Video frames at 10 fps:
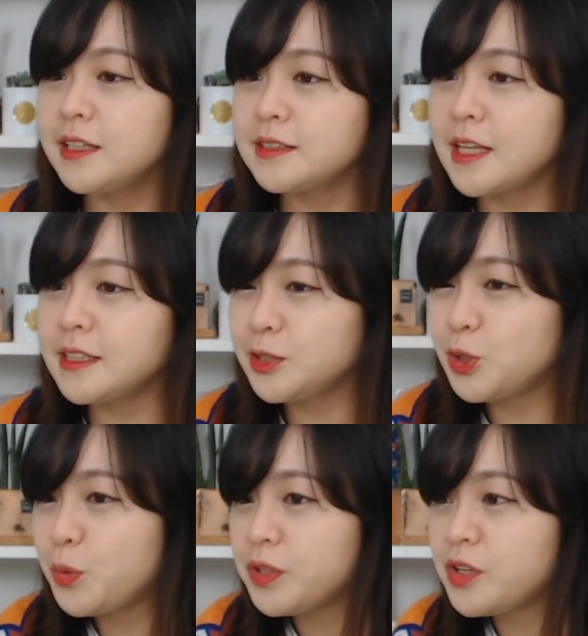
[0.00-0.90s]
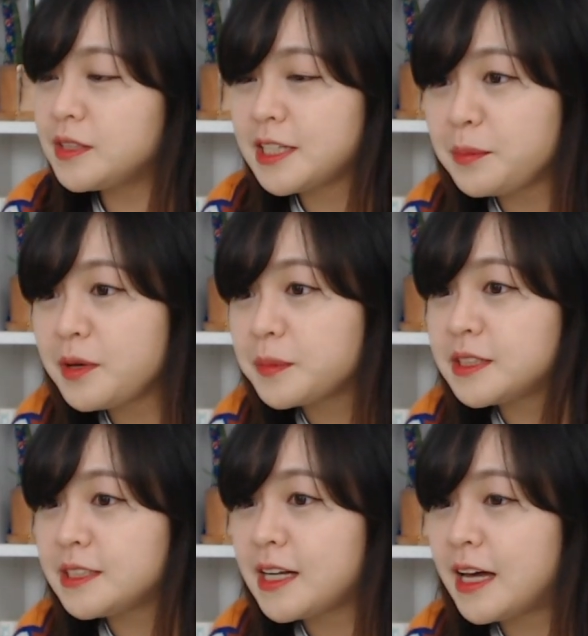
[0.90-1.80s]
텍스트로 보는 건
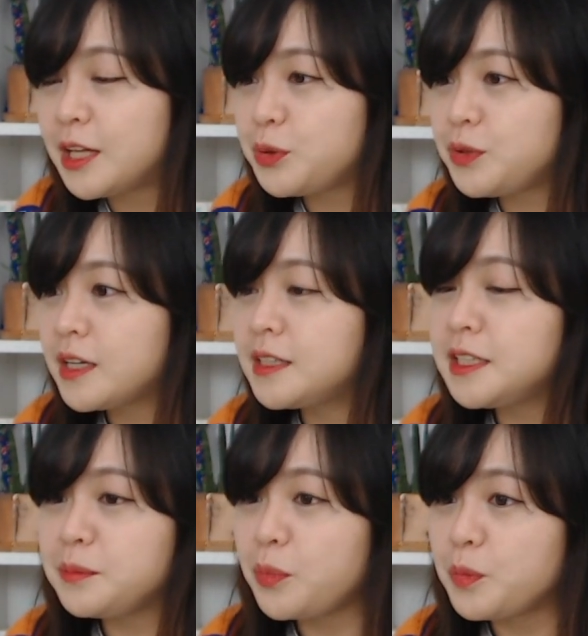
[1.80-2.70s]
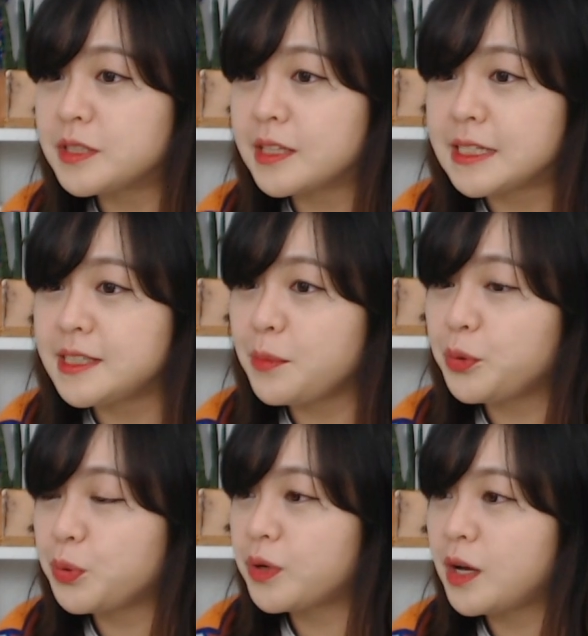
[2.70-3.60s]
재미없으니까 뒤에 그림 보면서 다시
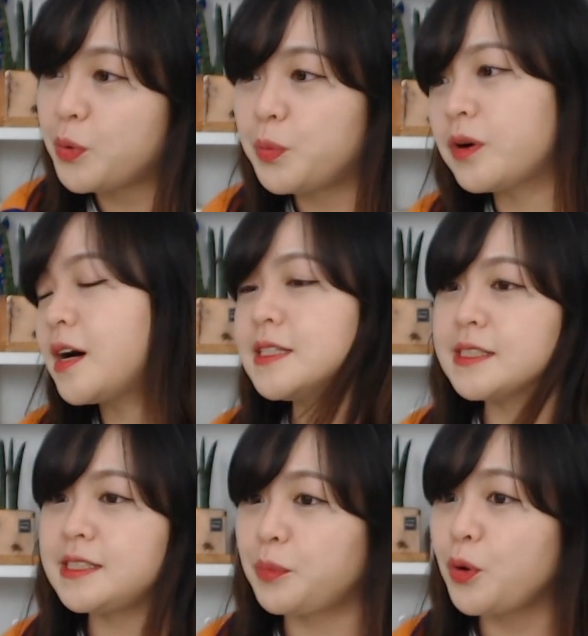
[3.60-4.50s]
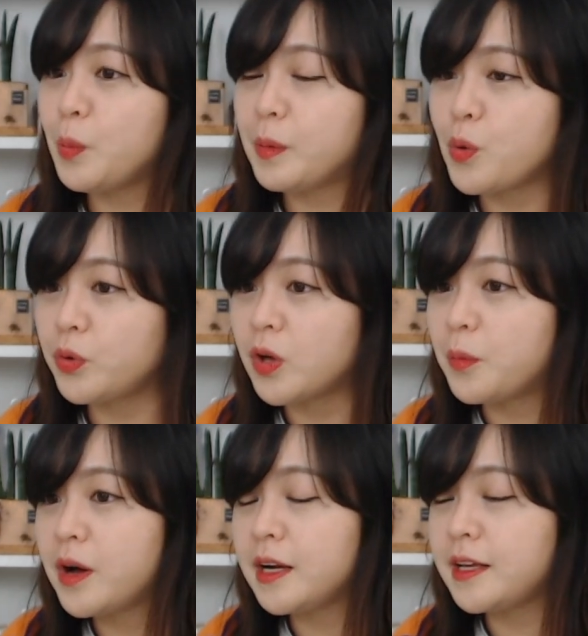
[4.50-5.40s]
해보도록 하고 몇 가지 그냥 표현만 보고
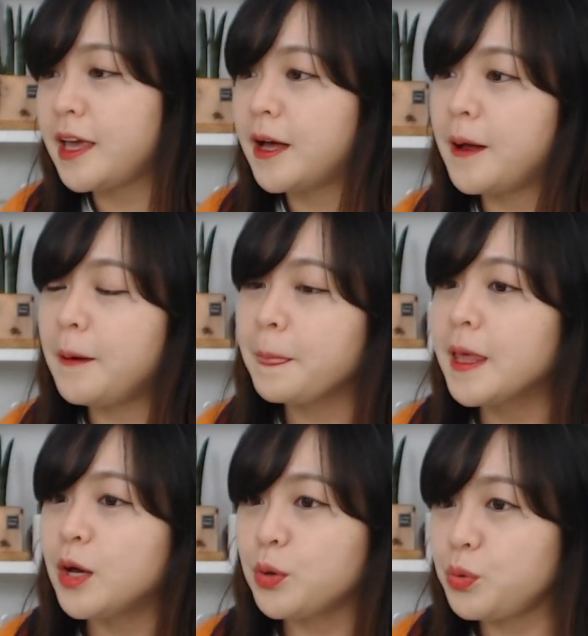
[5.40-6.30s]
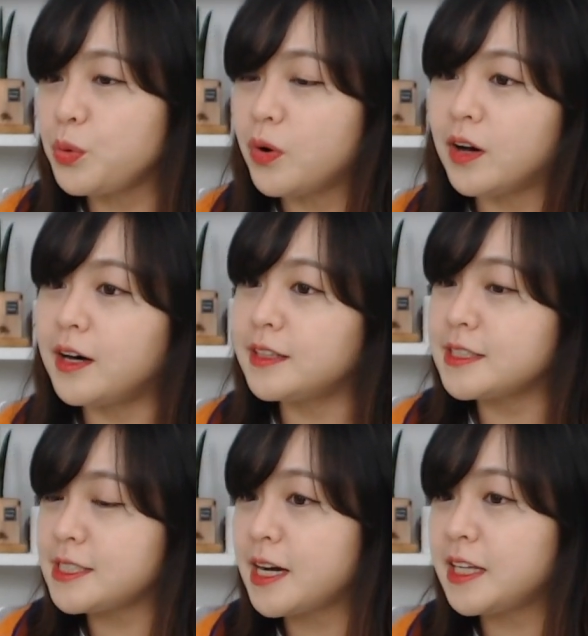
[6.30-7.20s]
넘어갈게요. 꾸어는
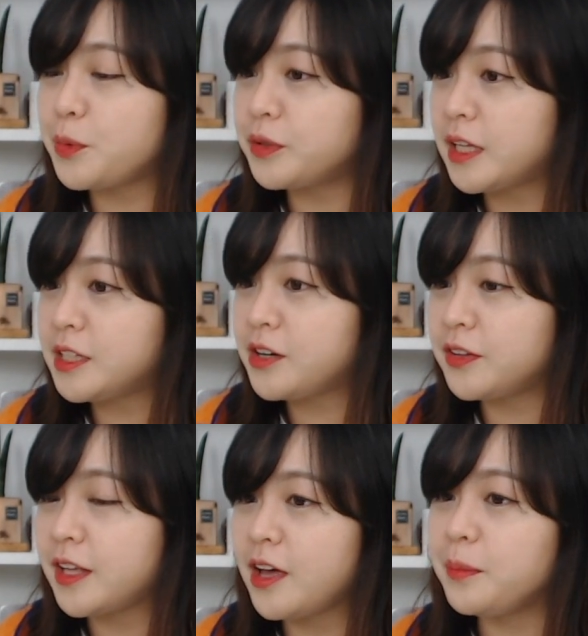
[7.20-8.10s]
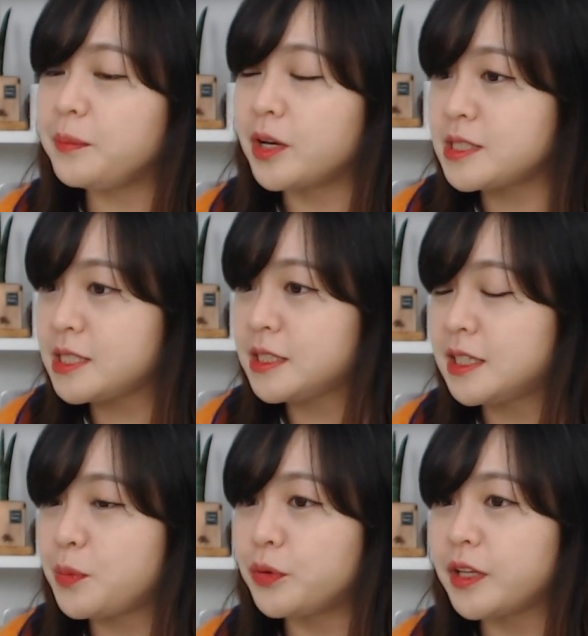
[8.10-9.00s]
시간을 보내는 건데요.
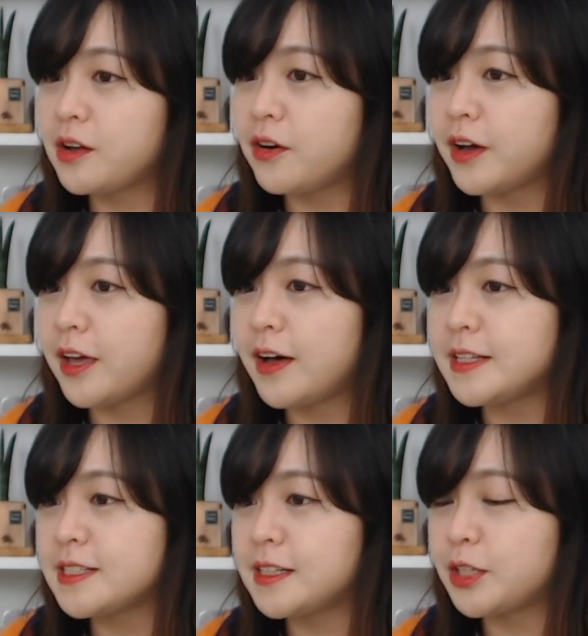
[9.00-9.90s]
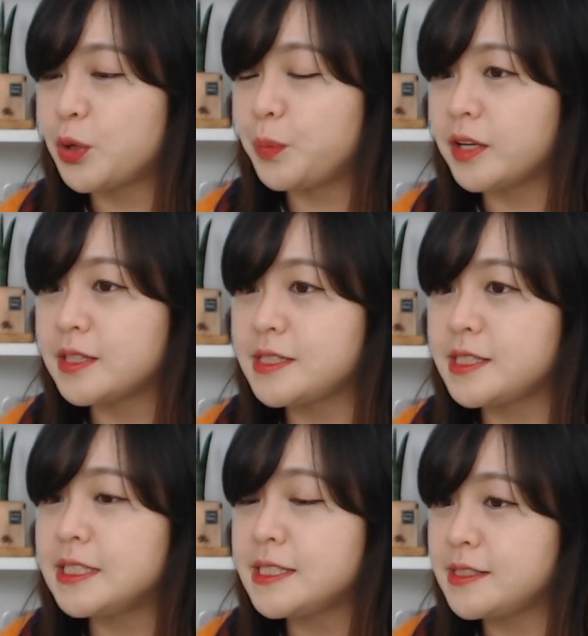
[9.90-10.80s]
며칠을 보낼 거예요. 한자 그대로
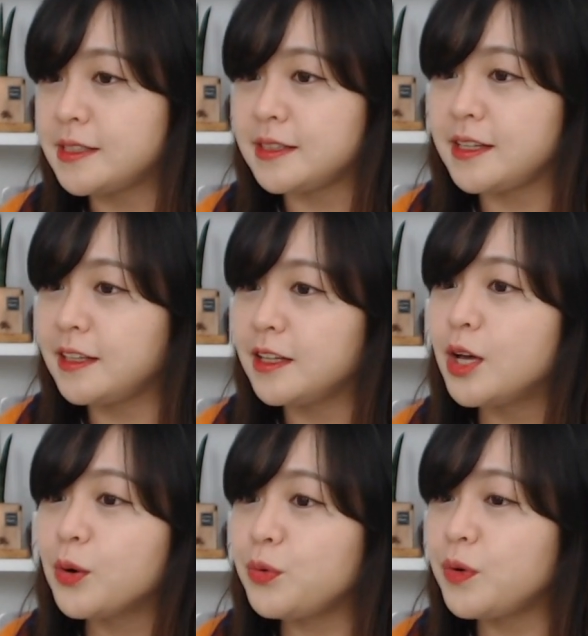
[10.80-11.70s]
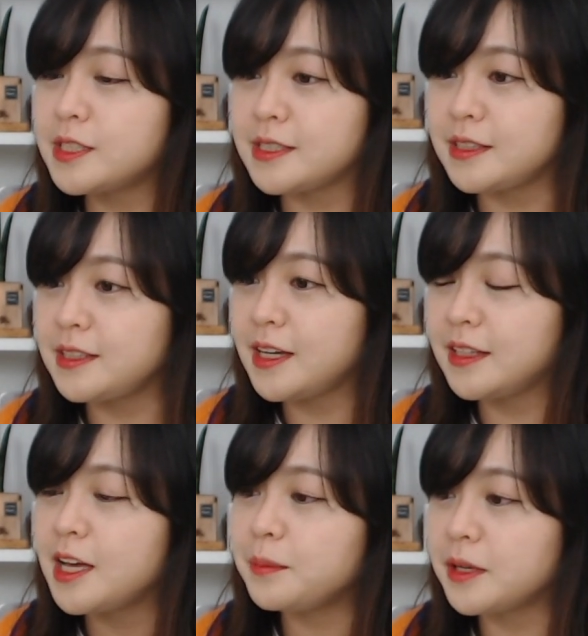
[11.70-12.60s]
며칠, 지텐, 꾸어
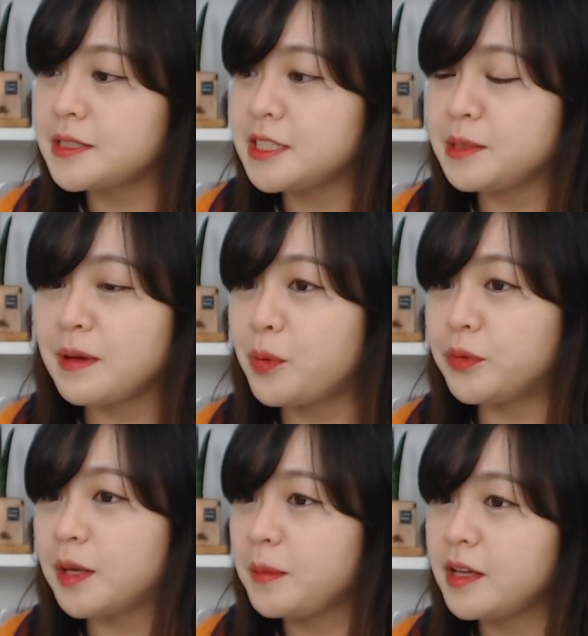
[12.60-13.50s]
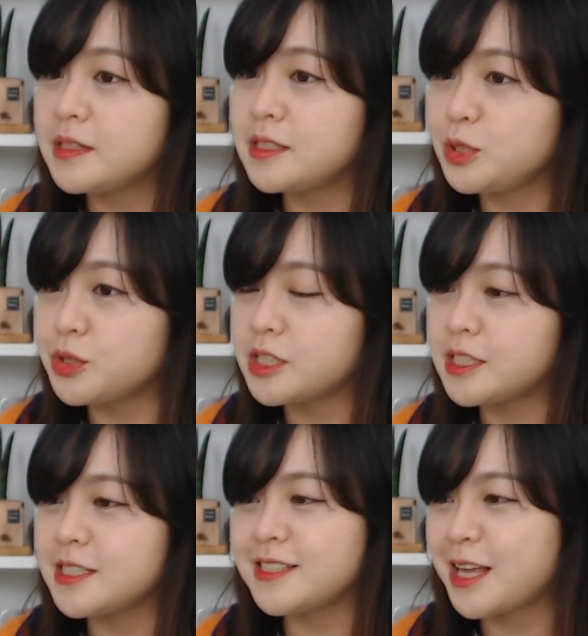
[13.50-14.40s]
지텐, 며칠만 보내면
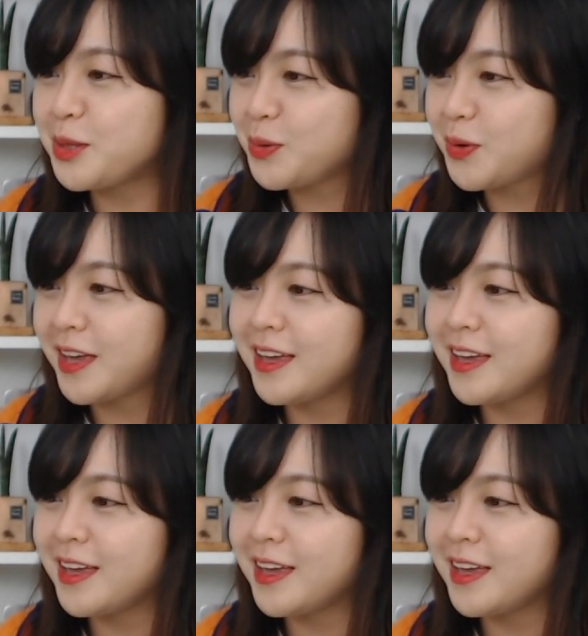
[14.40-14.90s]
就是三月.